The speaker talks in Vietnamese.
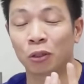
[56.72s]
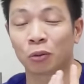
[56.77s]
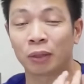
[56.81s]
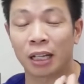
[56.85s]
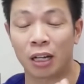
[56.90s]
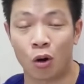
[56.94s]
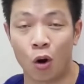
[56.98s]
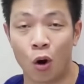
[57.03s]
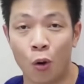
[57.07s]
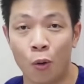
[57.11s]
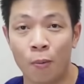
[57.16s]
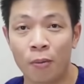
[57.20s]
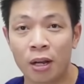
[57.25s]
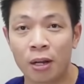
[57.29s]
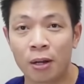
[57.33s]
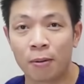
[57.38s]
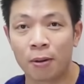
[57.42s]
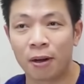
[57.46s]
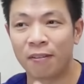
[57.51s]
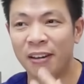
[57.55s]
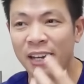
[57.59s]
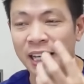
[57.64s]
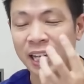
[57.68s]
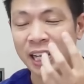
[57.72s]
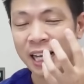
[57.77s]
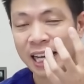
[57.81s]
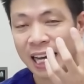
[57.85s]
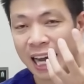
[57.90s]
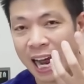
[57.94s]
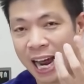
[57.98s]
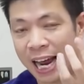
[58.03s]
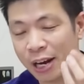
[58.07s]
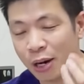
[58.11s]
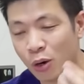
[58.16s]
chúng ta khô bởi vì
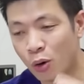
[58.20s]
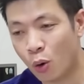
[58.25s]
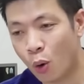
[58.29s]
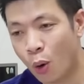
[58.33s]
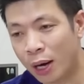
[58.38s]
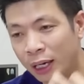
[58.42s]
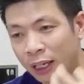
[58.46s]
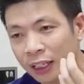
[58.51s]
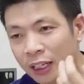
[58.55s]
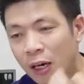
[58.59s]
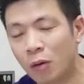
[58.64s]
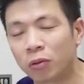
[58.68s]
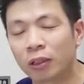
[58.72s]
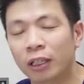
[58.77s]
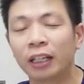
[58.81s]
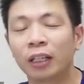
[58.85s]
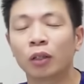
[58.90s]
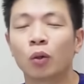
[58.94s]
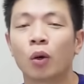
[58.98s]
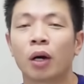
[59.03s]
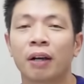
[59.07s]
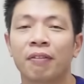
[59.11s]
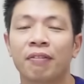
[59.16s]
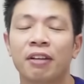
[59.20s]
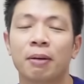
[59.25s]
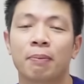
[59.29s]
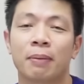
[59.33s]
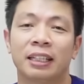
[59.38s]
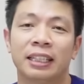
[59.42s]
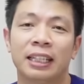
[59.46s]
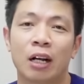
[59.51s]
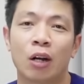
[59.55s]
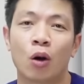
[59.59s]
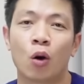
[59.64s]
cái quan trọng nhất của cái việc
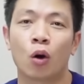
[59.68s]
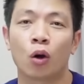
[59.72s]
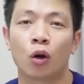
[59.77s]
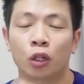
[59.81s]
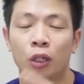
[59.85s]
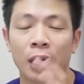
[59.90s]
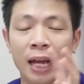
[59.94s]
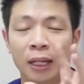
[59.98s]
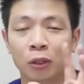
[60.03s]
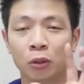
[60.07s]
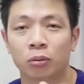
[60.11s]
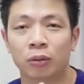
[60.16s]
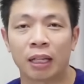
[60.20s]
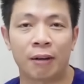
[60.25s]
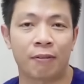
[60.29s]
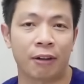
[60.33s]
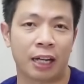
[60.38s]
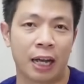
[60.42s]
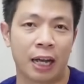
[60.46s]
mà da khô là chúng ta